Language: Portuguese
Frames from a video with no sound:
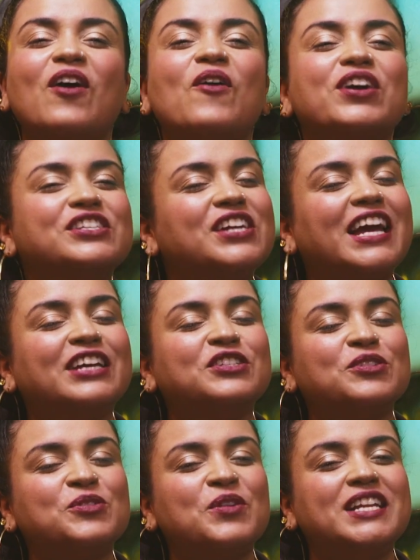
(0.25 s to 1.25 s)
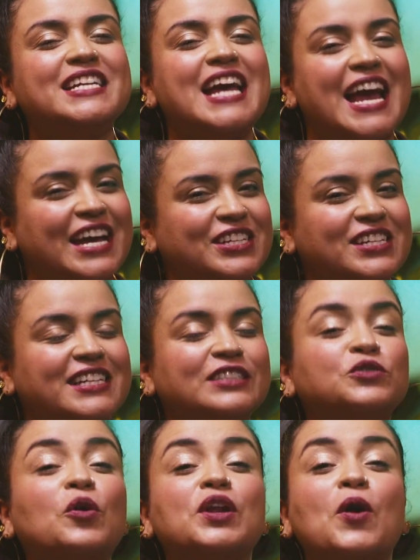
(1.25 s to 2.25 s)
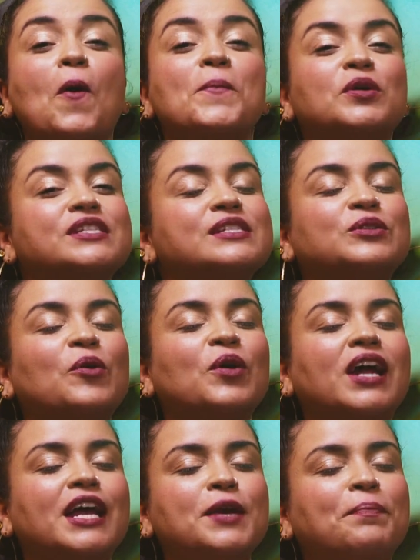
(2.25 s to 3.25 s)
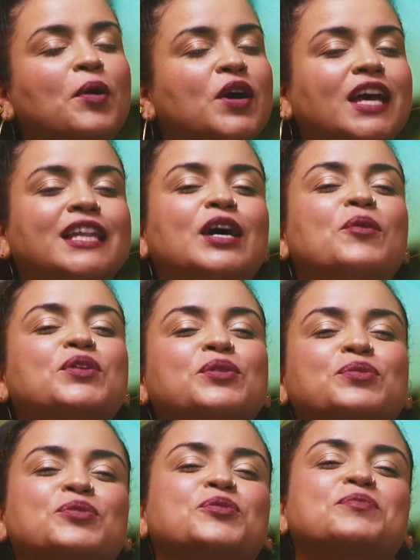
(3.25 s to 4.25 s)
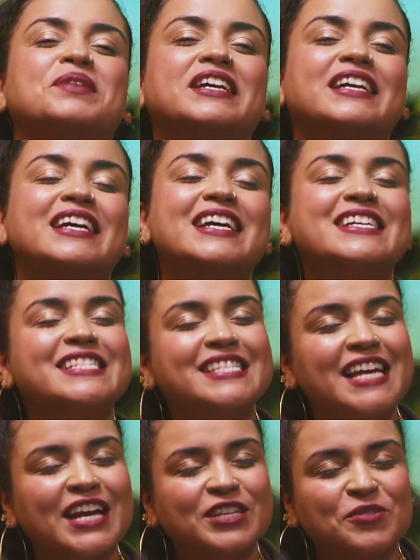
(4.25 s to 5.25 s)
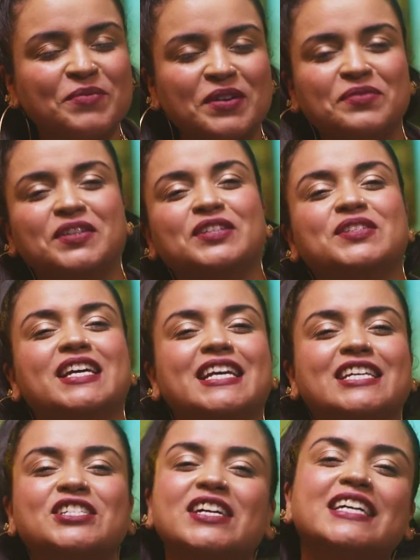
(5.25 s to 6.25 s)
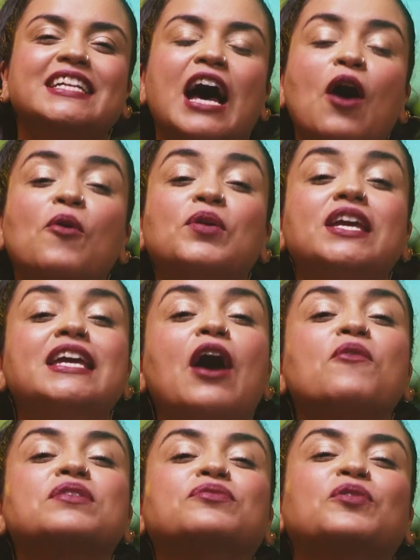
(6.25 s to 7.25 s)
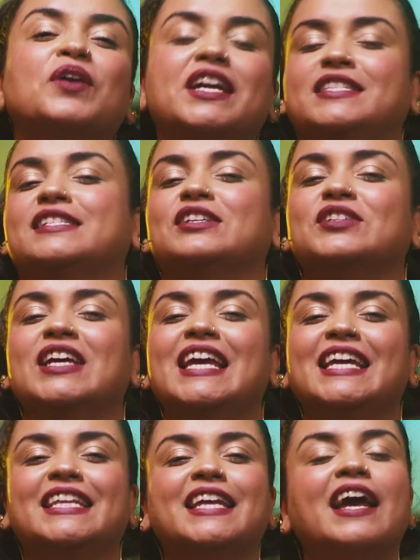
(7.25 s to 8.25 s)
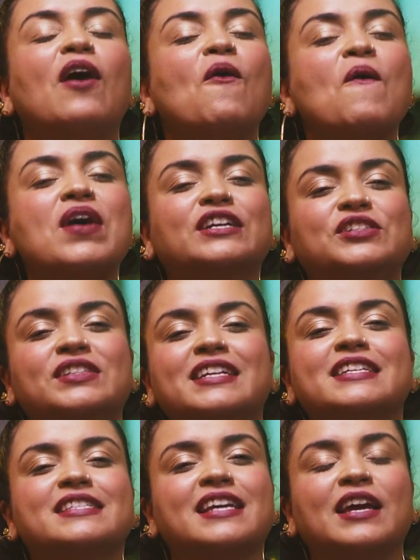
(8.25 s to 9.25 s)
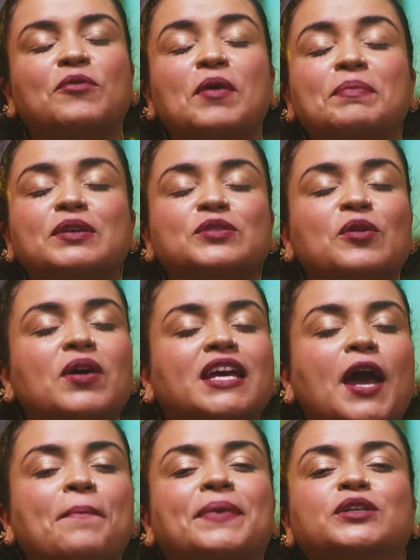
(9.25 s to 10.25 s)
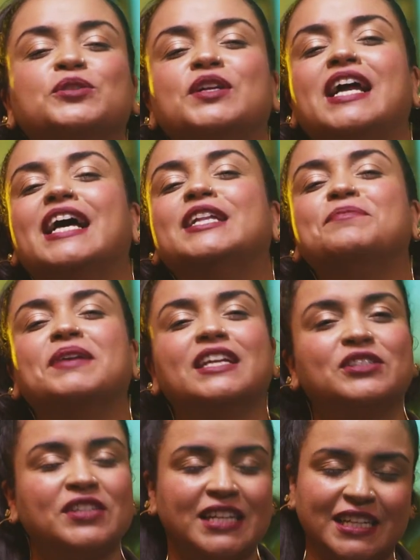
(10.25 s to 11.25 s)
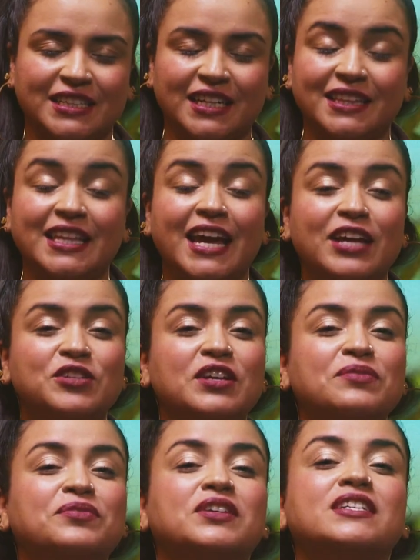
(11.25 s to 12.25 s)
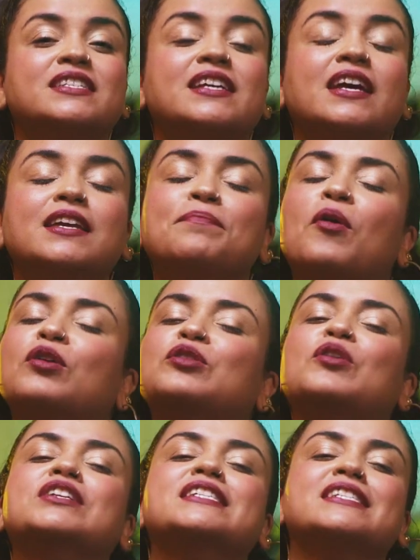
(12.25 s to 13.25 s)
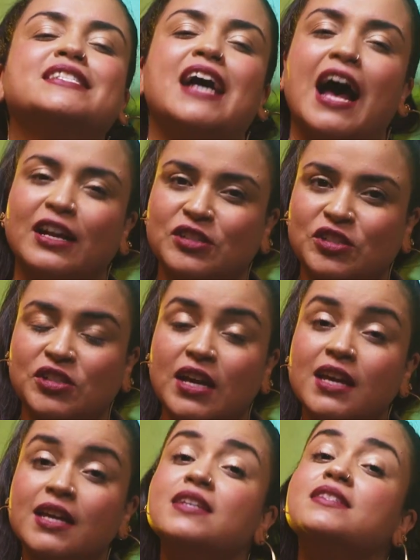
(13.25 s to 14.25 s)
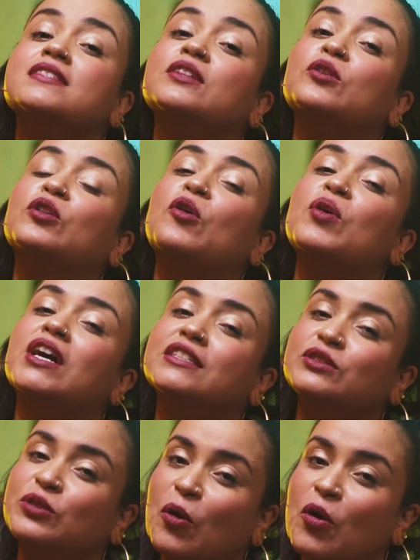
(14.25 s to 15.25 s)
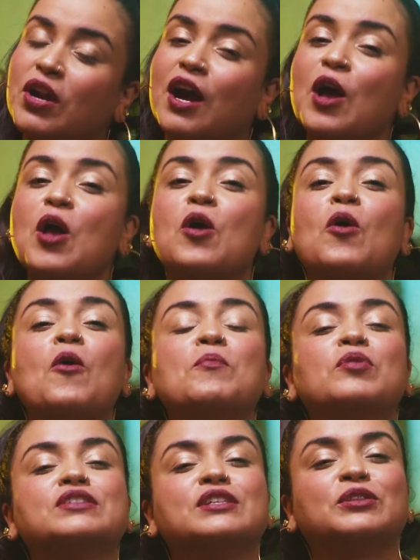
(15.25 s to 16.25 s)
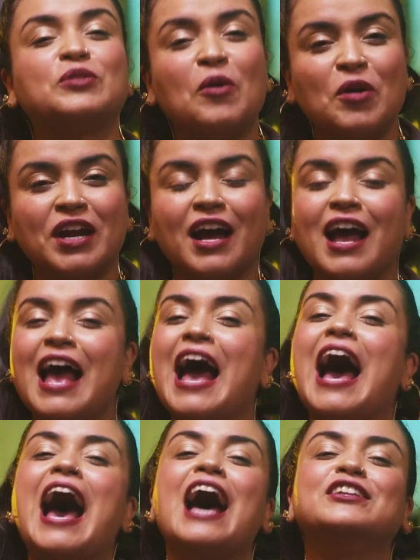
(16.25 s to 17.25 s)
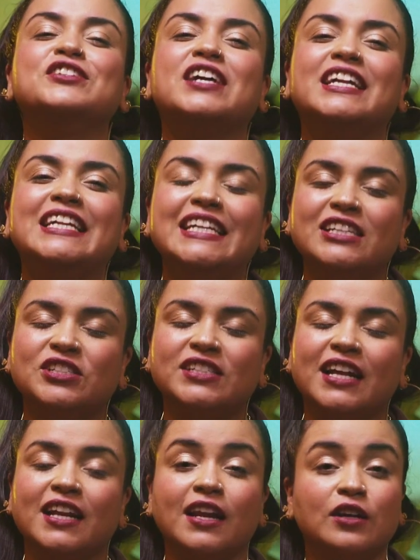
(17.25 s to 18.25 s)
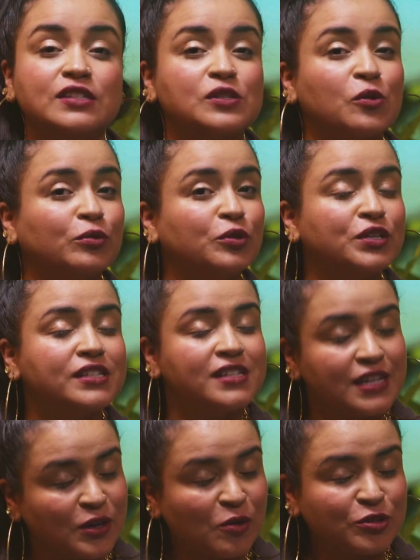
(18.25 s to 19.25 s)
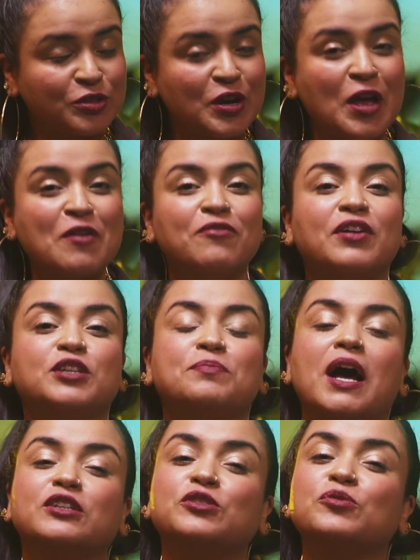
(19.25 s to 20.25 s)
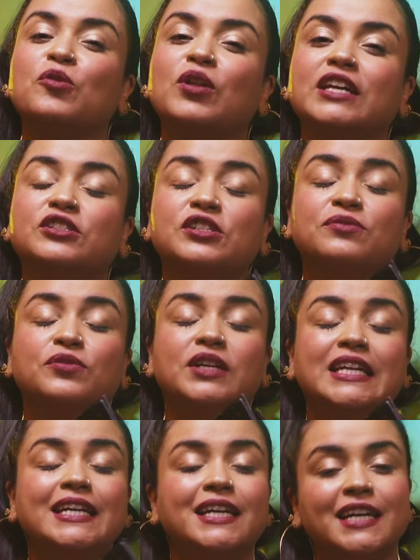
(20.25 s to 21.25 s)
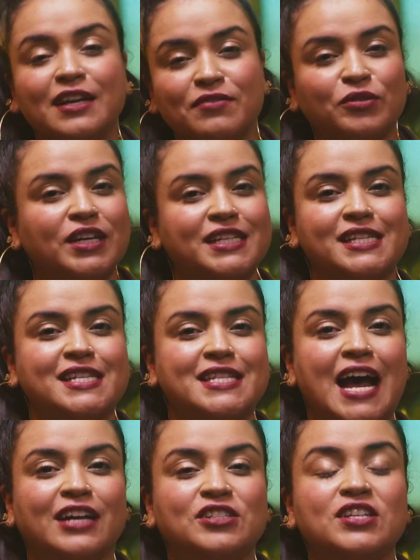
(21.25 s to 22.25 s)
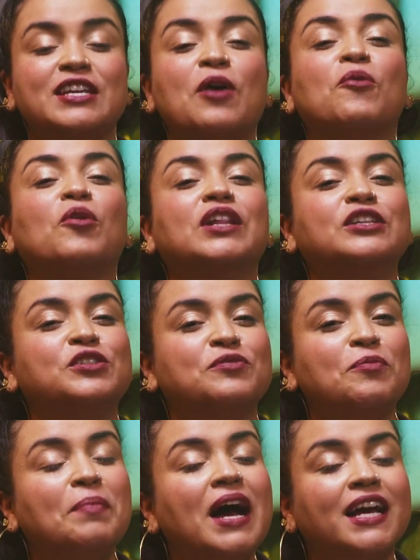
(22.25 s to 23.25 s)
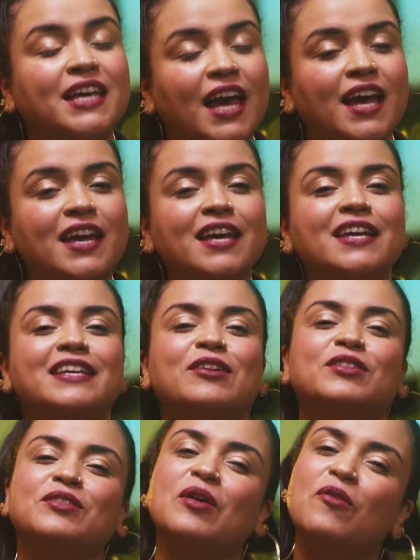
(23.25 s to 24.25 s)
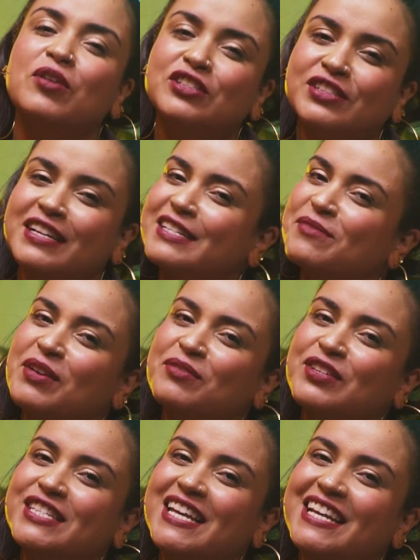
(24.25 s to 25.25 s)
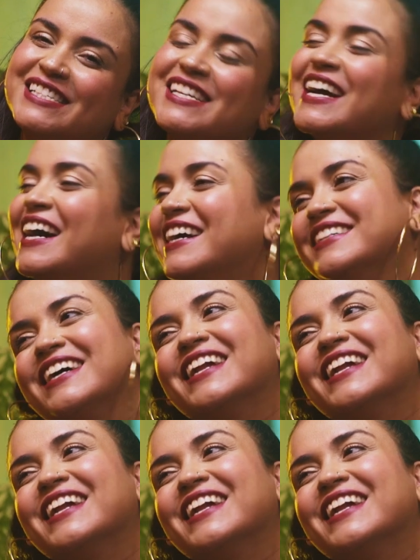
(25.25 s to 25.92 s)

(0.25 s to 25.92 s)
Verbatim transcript: Oi, gente, eu sou a Liege, cantora e compositora e, por que não, youtuber. Sejam bem-vindos a este canal e ao Influências, que tem a honra de trazer uma pessoa que é apaixonada pela escrita desde a infância e por todas as artes. Se tornou cantora, compositora, radialista, lançou dois singles, faz parte de um coletivo incrível dessa cidade, que é o Coletivo Parquet, e eu tenho a honra de trazer para vocês Ana